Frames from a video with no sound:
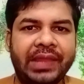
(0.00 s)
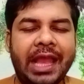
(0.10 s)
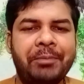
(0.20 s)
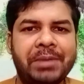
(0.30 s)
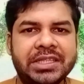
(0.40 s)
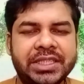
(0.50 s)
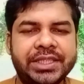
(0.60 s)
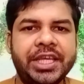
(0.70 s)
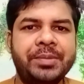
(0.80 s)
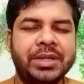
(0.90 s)
এক মাস
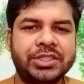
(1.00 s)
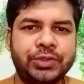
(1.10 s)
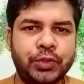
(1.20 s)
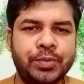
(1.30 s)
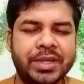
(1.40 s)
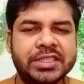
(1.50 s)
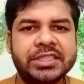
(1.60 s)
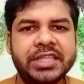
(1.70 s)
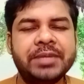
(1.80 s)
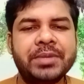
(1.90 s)
দেড় মাস দুই মাস
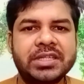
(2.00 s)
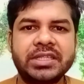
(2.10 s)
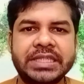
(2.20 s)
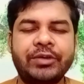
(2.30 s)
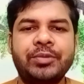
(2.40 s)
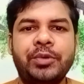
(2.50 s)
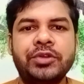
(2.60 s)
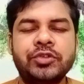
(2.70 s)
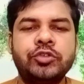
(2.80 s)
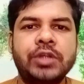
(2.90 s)
তিন মাস যাওয়ার পর
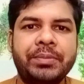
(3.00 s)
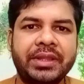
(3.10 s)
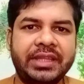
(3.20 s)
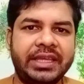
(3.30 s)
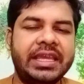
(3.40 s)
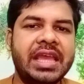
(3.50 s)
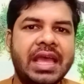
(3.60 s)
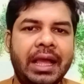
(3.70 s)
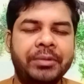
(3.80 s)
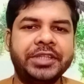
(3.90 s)
যখন আমরা দেখি
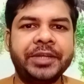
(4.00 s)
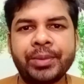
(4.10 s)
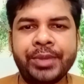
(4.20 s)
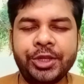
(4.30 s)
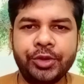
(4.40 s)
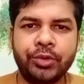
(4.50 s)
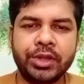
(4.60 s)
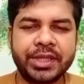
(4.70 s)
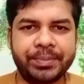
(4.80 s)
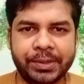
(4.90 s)
আমাদের
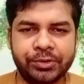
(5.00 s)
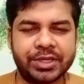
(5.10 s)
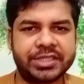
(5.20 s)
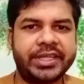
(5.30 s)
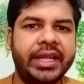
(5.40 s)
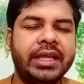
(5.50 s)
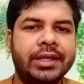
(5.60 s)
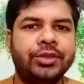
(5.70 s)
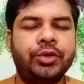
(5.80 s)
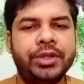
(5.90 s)
ভিডিওগুলোতে ভিউজ আসছে না
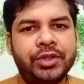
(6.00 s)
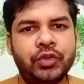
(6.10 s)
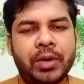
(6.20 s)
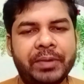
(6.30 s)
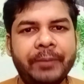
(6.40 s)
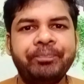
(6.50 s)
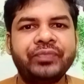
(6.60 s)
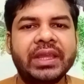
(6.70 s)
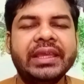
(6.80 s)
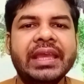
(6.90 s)
তখন কিন্তু আমরা
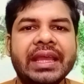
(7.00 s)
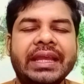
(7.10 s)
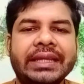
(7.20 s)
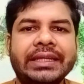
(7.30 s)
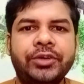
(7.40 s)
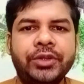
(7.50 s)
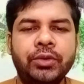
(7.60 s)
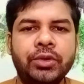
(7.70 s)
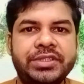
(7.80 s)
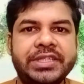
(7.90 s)
এই
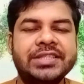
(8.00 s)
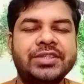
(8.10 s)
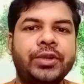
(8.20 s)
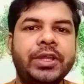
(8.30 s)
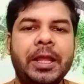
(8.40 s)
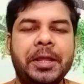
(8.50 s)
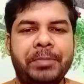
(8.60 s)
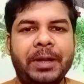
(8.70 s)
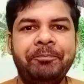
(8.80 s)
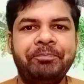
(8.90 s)
ক্যাটাগরিগুলো চেঞ্জ করি বা